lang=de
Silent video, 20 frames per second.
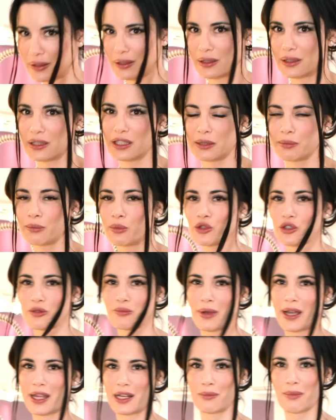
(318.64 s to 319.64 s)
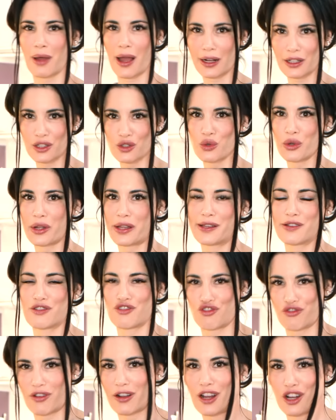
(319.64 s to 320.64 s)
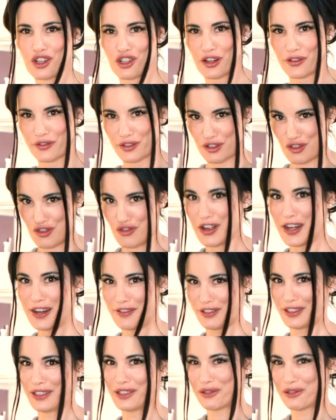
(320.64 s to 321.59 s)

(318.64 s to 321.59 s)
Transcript: ich muss meinem aktuellen Schwangerschaftscraving